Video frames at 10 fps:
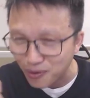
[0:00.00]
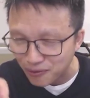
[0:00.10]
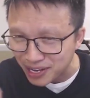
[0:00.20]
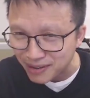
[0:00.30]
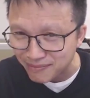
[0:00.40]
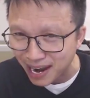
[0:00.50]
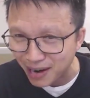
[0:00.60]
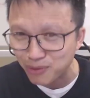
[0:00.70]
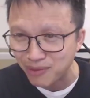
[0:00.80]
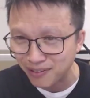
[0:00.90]
Phiên bản của
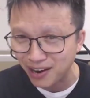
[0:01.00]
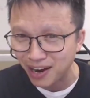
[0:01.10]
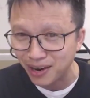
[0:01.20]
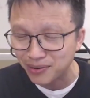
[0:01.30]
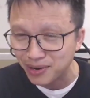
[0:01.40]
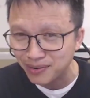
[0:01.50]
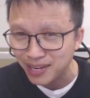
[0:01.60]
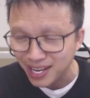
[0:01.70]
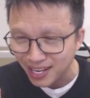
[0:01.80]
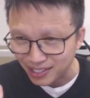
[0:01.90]
bà vợ, đúng không?
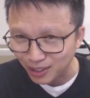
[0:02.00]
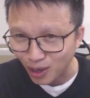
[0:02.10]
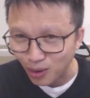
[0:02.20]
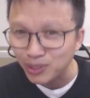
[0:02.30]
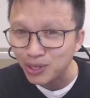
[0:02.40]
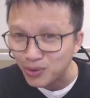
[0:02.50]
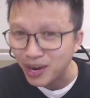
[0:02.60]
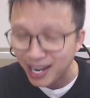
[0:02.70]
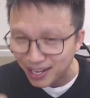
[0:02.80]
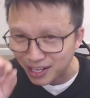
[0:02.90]
Sự tổn thương của
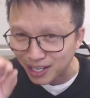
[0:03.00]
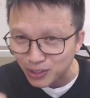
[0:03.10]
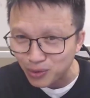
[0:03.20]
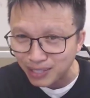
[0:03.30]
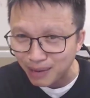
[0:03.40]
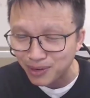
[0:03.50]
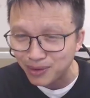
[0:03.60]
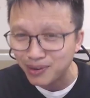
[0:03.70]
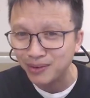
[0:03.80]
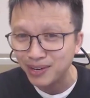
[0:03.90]
hai người nó phải xuống thấp, đúng
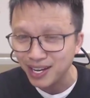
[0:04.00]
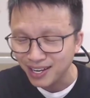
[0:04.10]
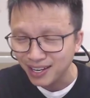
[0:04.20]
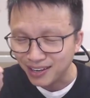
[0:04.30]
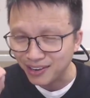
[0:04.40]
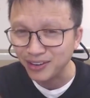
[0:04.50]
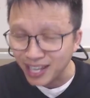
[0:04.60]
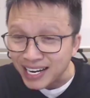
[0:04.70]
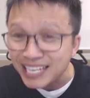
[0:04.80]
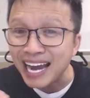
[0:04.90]
không? Rồi
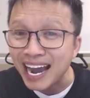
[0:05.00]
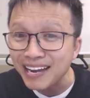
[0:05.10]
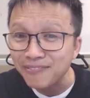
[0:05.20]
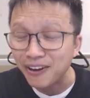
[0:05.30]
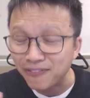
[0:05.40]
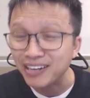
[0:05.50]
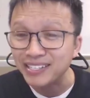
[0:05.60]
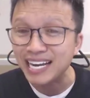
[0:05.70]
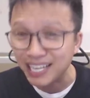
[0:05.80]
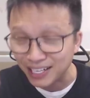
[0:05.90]
những cái về phần
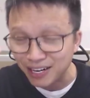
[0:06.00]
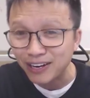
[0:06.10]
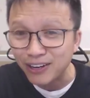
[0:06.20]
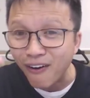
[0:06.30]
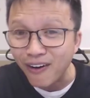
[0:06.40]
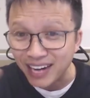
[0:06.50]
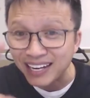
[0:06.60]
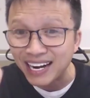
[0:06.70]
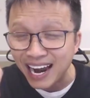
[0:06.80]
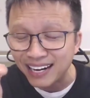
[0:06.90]
xây dựng nó phải có để
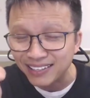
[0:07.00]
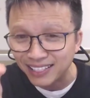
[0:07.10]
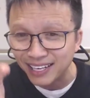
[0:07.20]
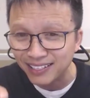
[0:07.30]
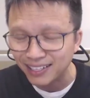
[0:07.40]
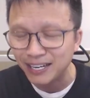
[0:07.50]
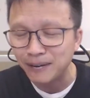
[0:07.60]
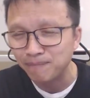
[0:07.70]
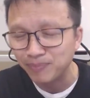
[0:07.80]
ra được tới những cái đó. Okay.